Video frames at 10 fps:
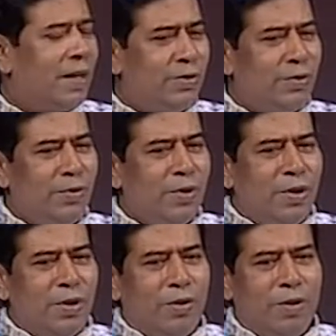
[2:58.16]
কিছু
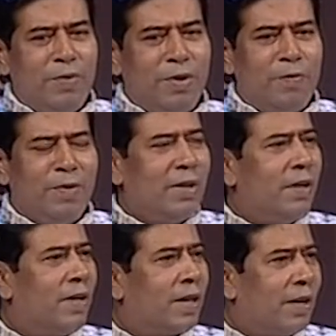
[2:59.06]
ধর্মীয়
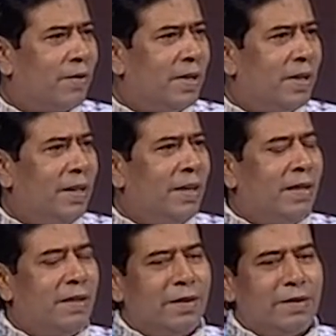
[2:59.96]
মদানার কারণে
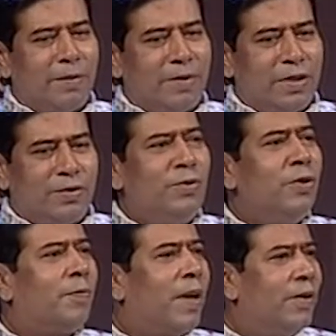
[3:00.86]
যে আমাদের
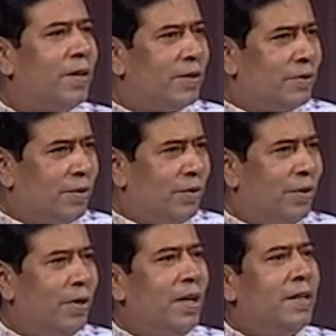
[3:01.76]
পালনের জন্য
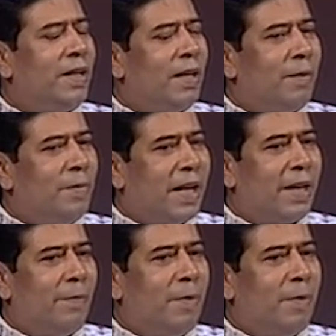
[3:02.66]
যে বিকাল